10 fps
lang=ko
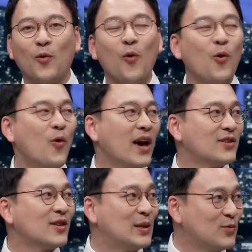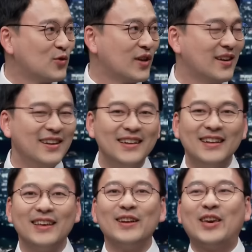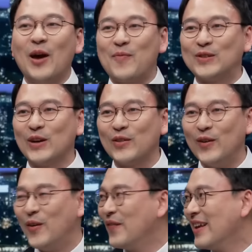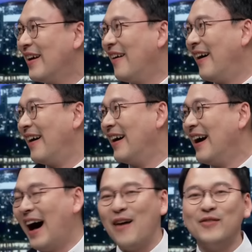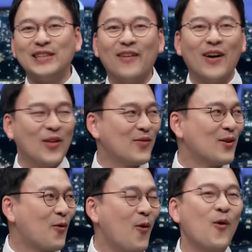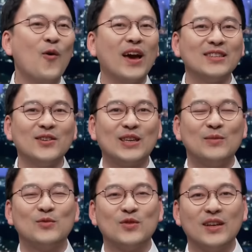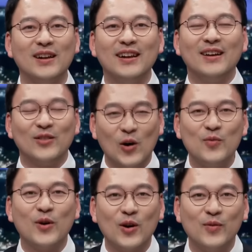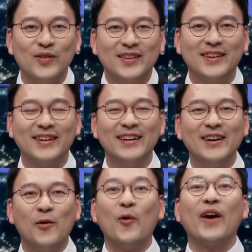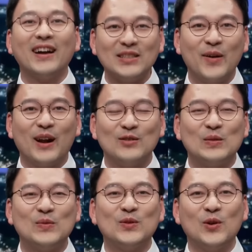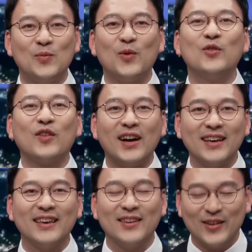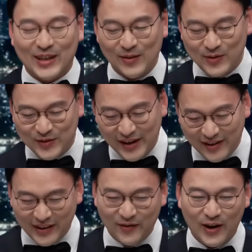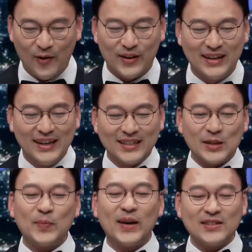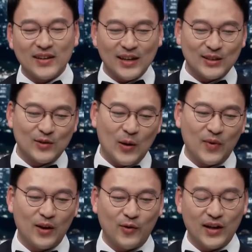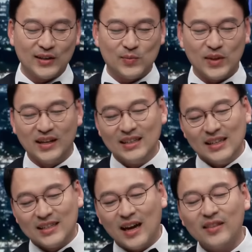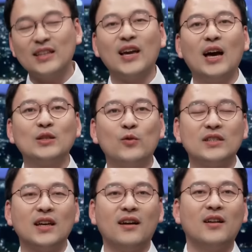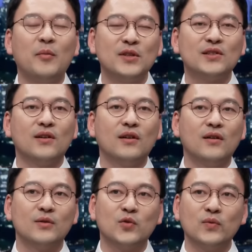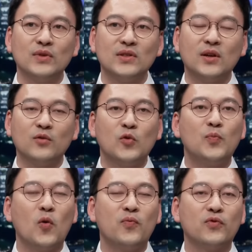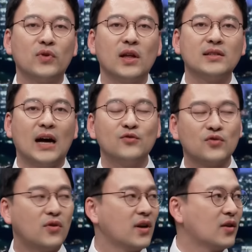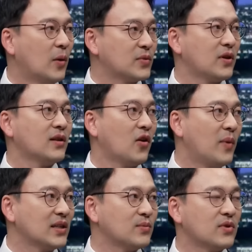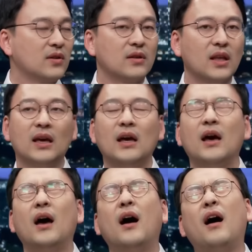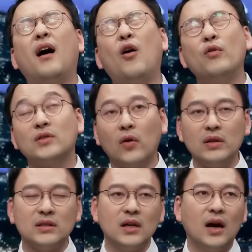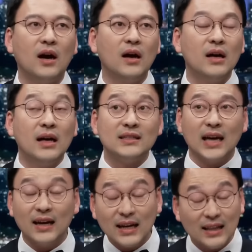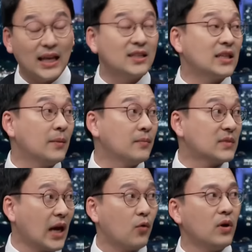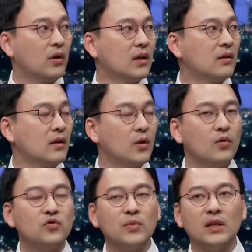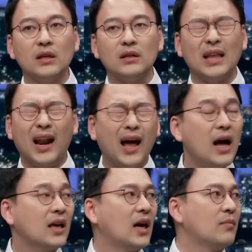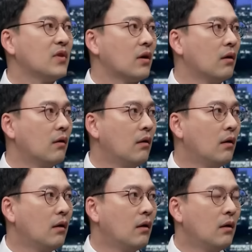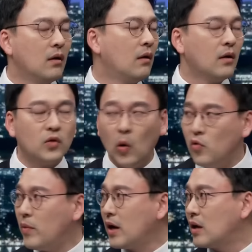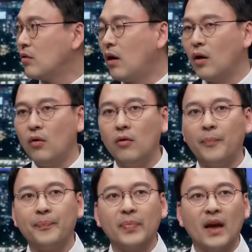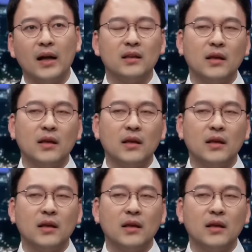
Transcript: 공공의 적 네. 김준일 아, 이렇게 붙여도 아, 어, 공공의 적. 아무 상관없는 아. 공공의 적 김준일 너무 여러분들 오해하지 말아주십시오. 음. 모두까기 인형 김준일 형님과 오늘 스페셜 게스트로 함께하도록 하겠습니다. 자 근데 제가 이제 오늘 시작을 하면서 총선 후폭풍으로 인해서 안주거리가 넘쳐난다고 네. 말씀드렸는데 아우 저는 진짜 잠깐 낮잠 자고 일어났는데 요즘에는 따라가기가 힘들어요. 기사 너무 많습니다. 너무 많기도 하고 많고. 아니